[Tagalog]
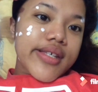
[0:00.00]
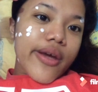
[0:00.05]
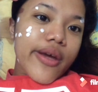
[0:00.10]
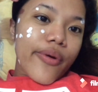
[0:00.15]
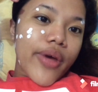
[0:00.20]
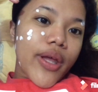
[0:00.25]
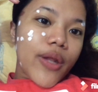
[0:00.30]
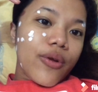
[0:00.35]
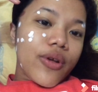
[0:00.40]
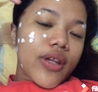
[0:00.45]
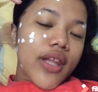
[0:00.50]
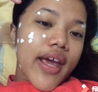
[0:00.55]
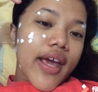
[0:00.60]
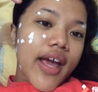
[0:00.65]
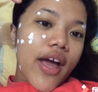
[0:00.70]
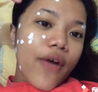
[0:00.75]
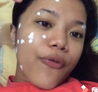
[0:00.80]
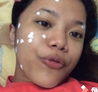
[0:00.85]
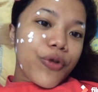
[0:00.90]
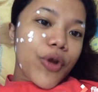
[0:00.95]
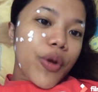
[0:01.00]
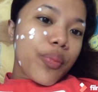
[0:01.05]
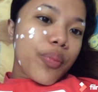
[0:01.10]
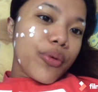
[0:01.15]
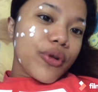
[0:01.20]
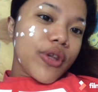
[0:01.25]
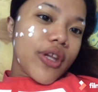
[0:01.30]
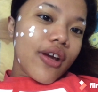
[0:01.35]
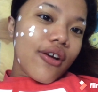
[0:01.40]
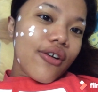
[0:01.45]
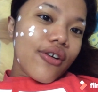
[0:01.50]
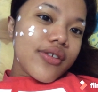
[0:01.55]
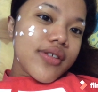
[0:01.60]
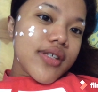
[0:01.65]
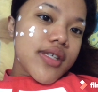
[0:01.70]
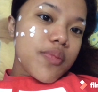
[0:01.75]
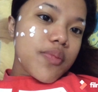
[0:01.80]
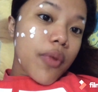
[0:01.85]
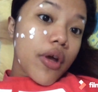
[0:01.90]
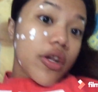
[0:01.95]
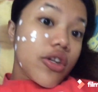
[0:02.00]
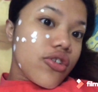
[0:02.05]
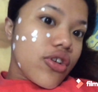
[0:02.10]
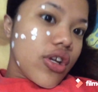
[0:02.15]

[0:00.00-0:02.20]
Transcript: How it look like after putting on spot